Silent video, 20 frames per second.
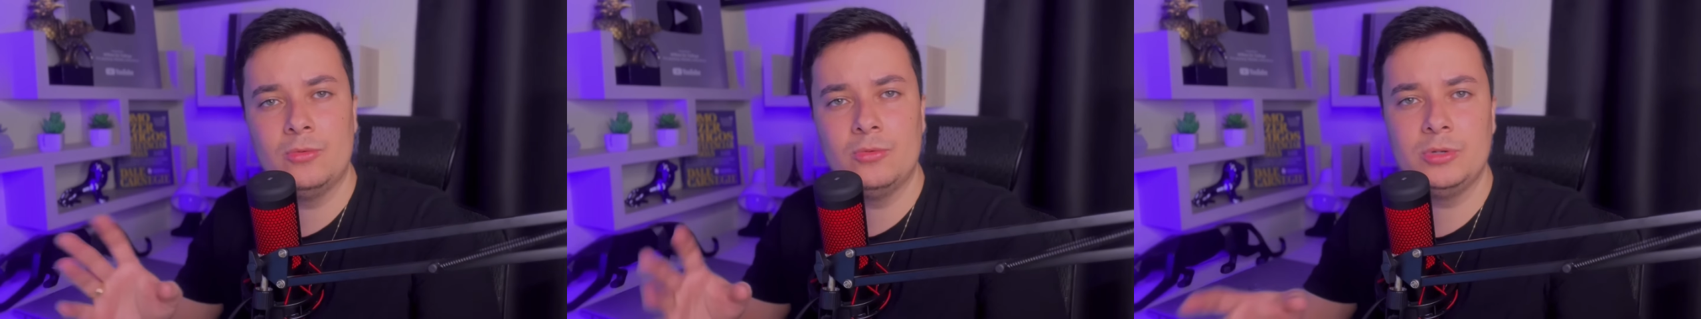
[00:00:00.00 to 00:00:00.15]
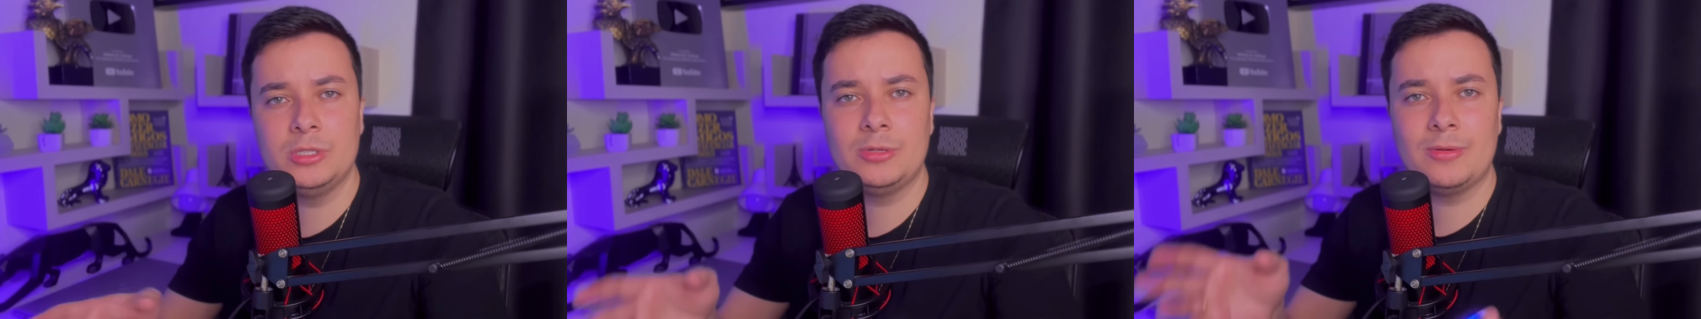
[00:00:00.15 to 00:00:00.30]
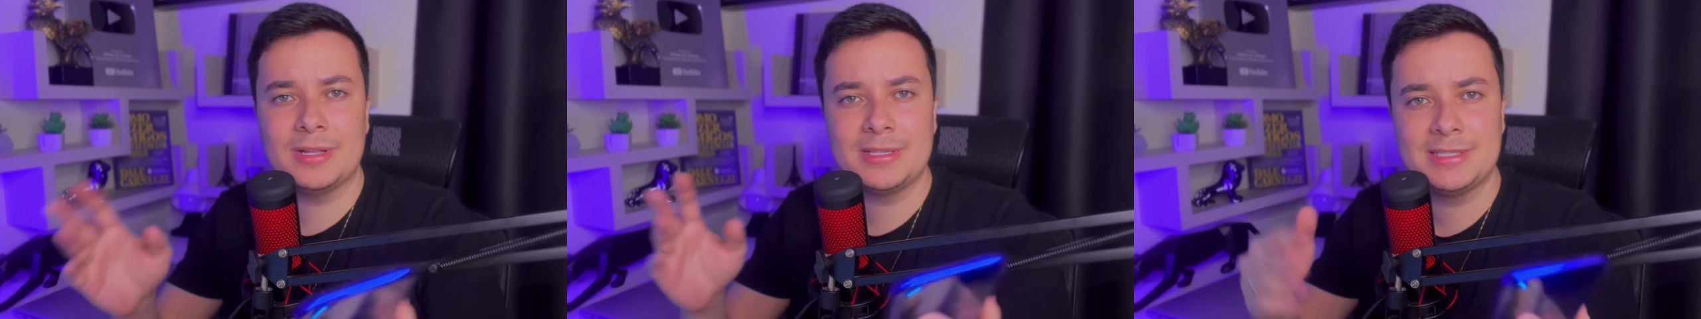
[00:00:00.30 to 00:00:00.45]

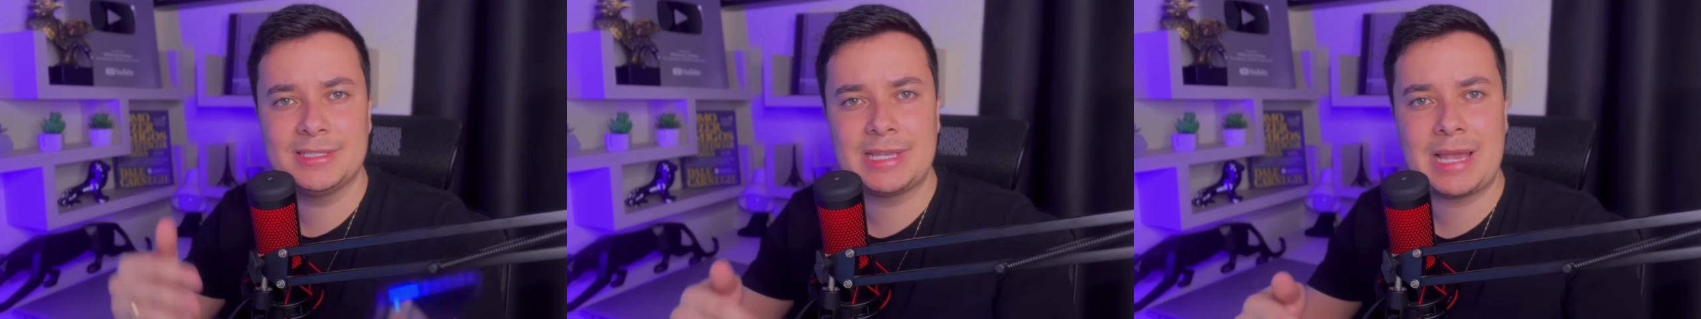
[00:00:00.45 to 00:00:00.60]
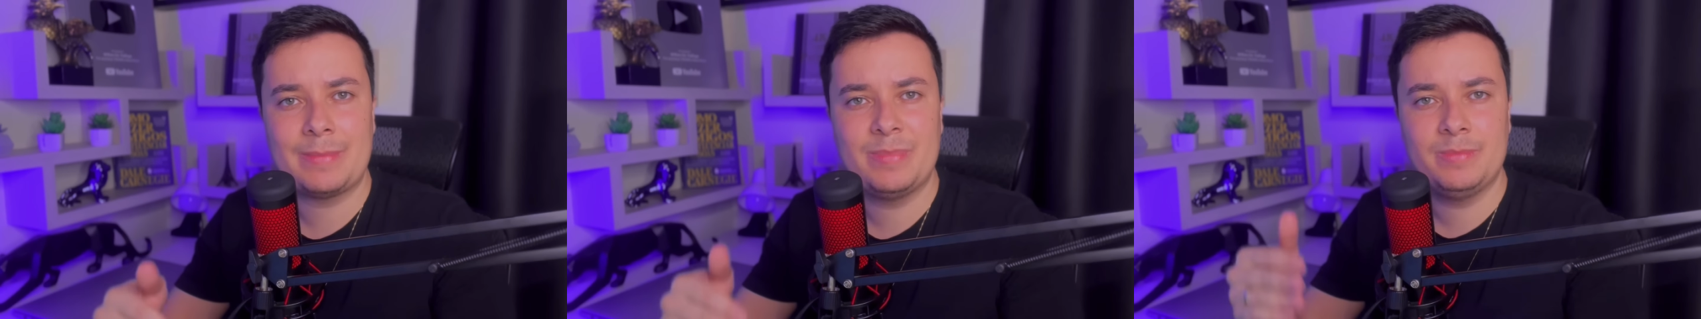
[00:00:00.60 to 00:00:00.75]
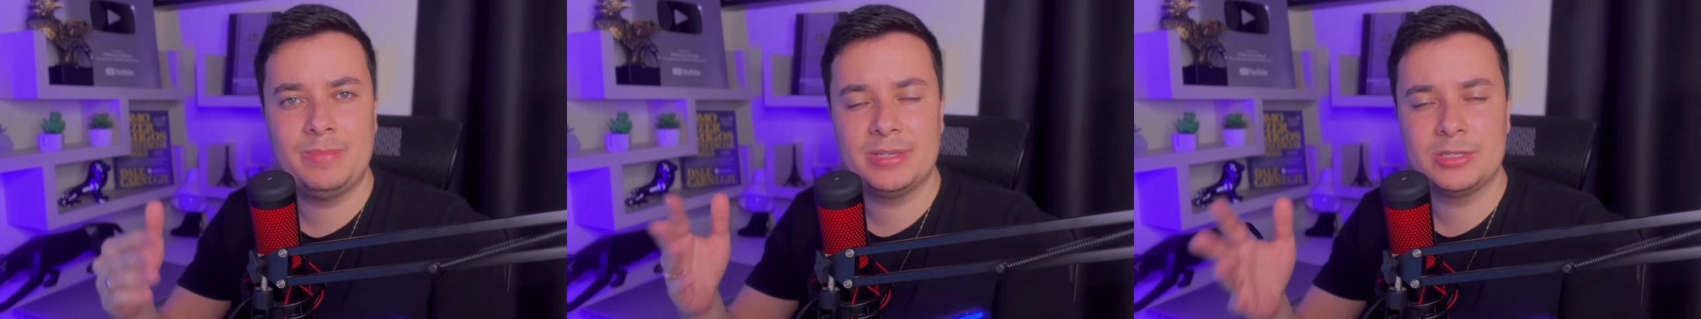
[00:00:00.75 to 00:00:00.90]
use o
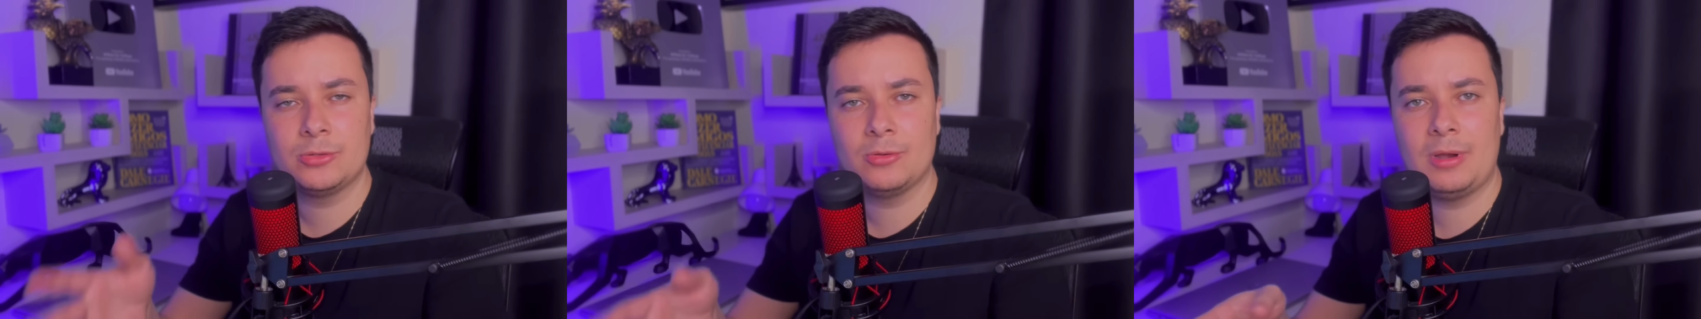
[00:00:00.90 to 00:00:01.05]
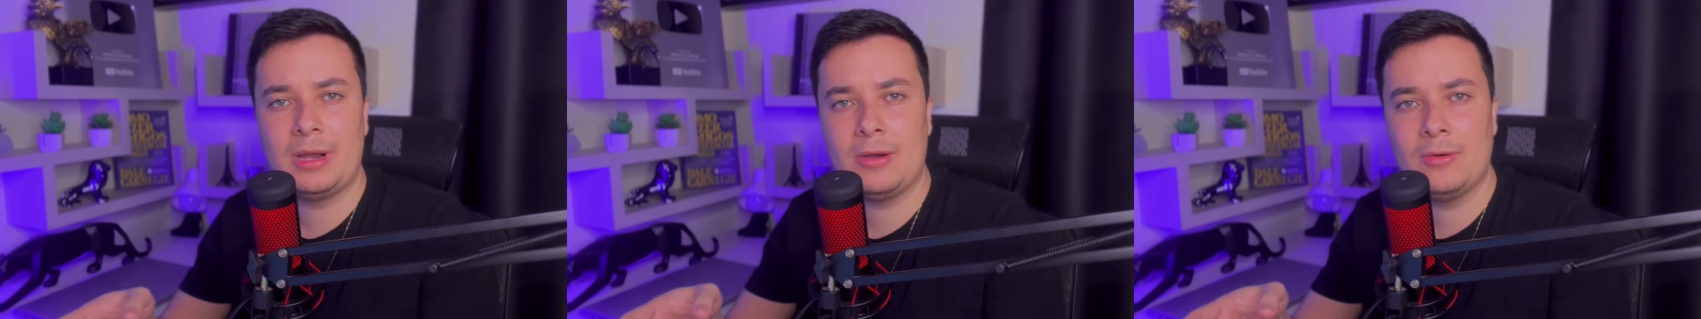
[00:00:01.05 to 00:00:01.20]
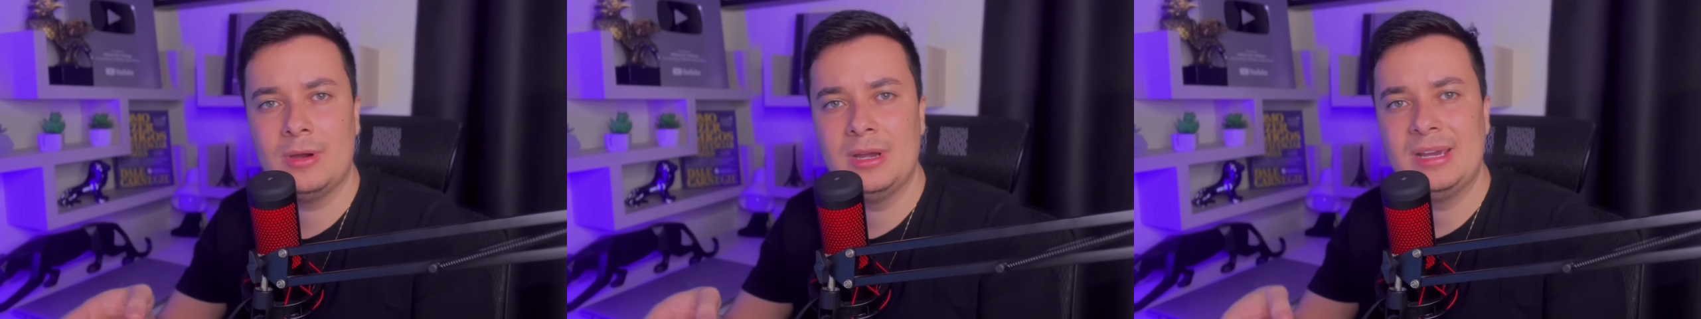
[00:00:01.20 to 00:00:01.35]
WhatsApp
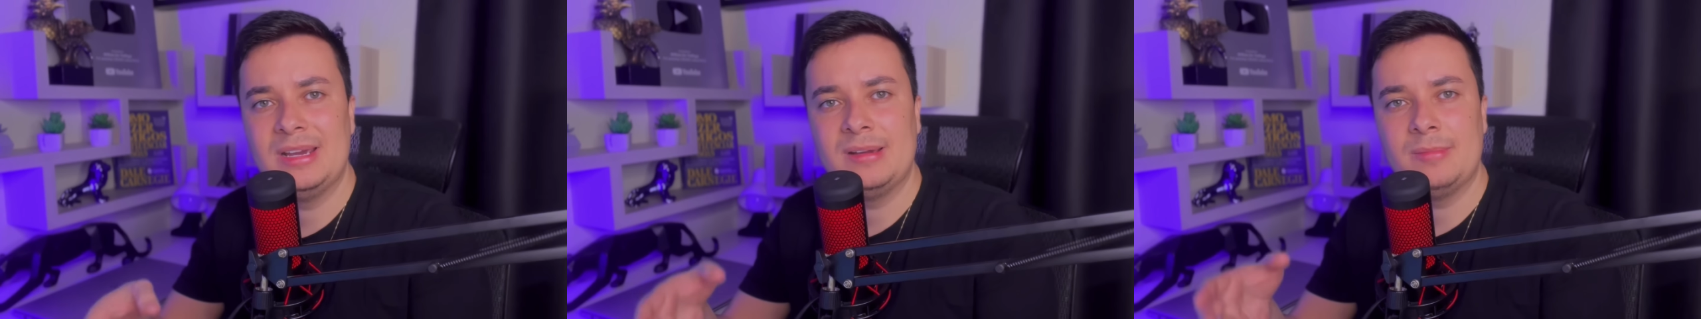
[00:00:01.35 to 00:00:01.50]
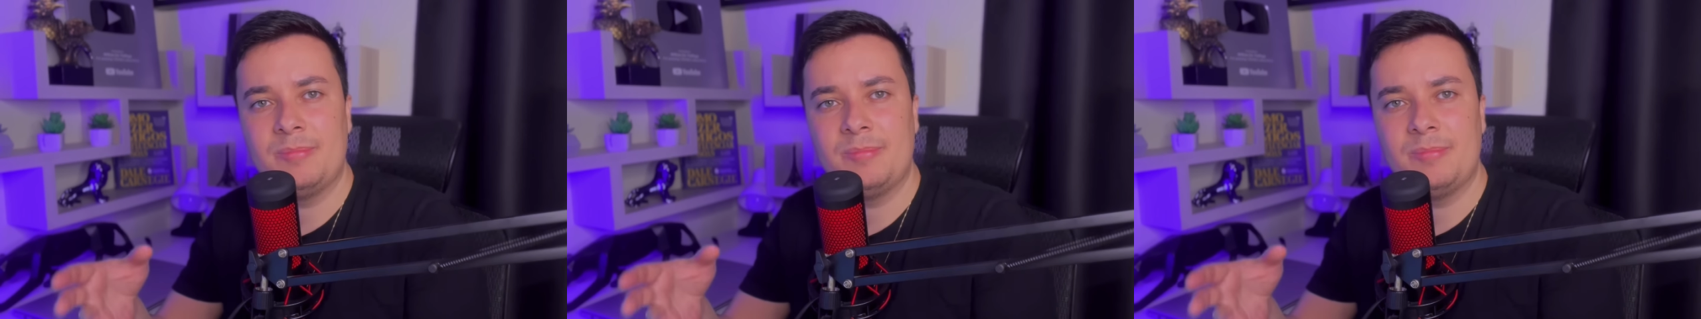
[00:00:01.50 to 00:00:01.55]
pessoal